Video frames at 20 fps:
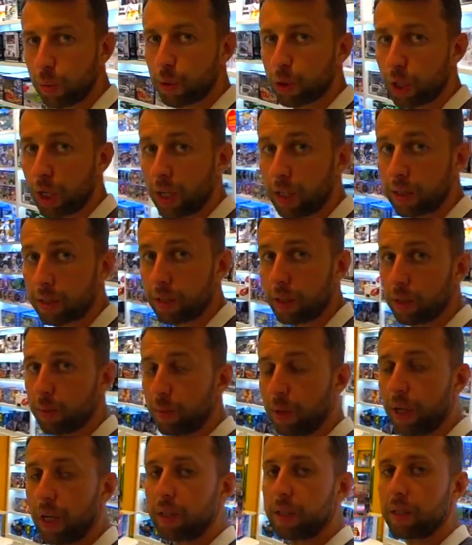Бежали, здесь есть
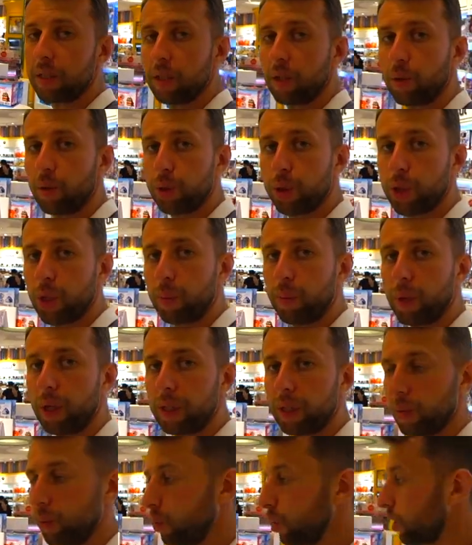магазин игрушек,
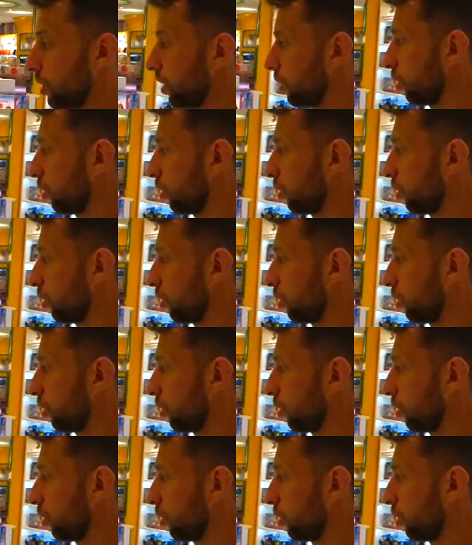поэтому если